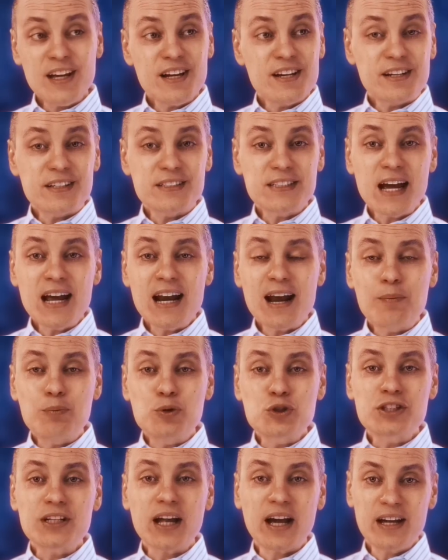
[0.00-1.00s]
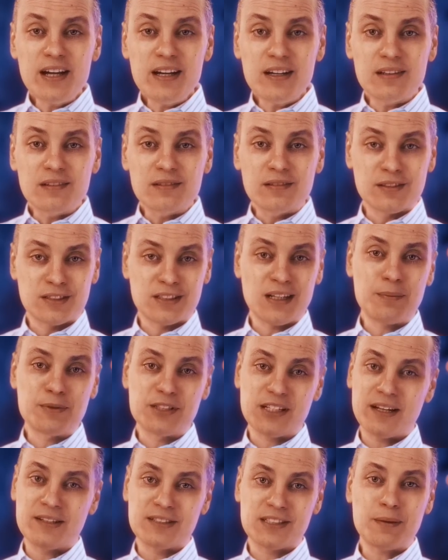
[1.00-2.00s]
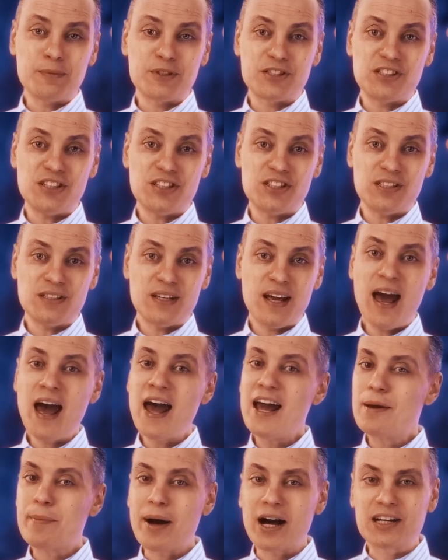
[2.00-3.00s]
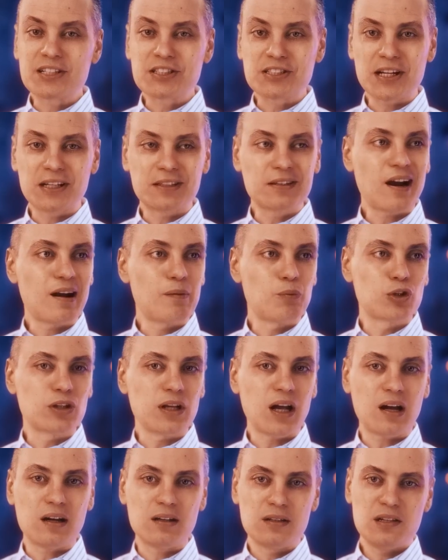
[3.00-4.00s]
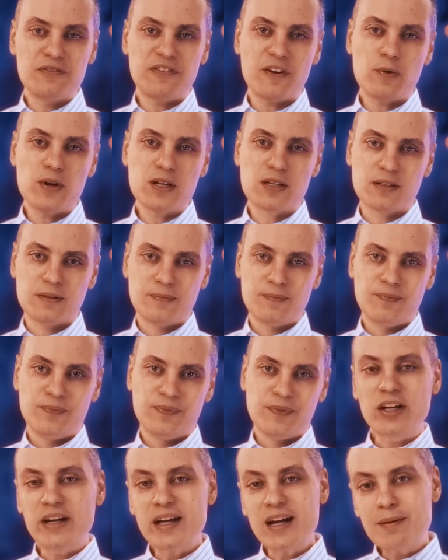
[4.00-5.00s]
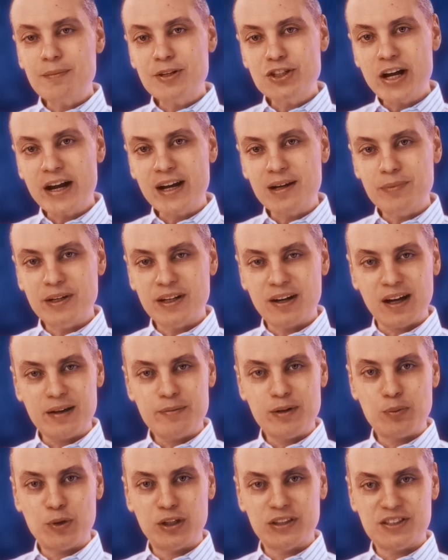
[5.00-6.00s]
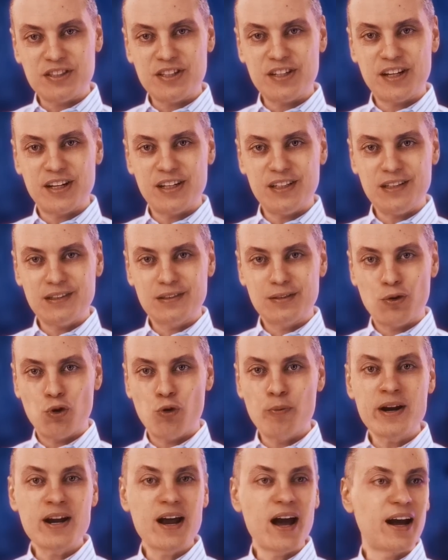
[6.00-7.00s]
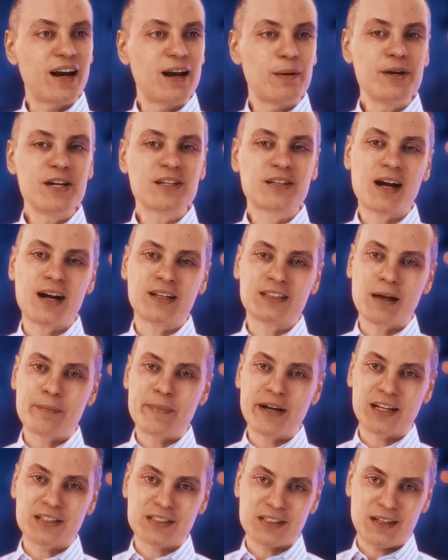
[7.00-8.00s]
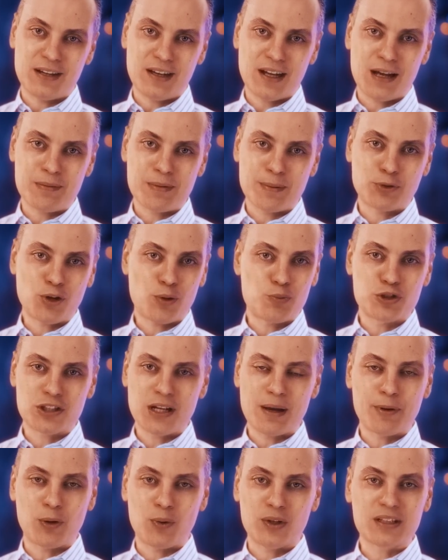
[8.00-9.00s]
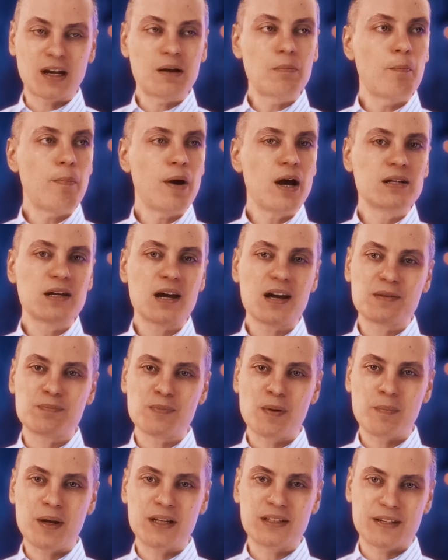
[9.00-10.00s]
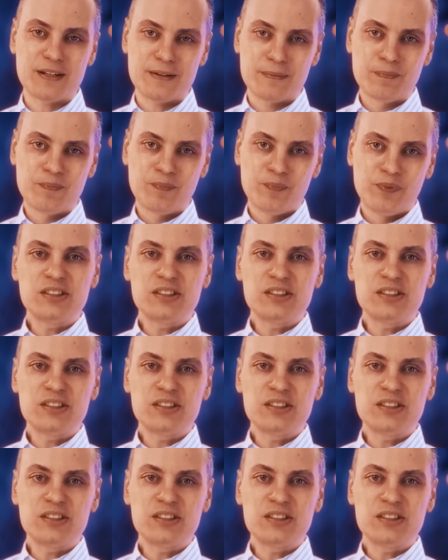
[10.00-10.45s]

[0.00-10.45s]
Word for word: دي رساله مستحيل نظام زي نظام السيسي قايم على السيطره المطلقه يفوتها عشان كده المشاكل بين نقيب المهندسين الجديد وبين اغلبيه اعضاء مجلس النقابه بتوع مستقبل وطن بدات من بدري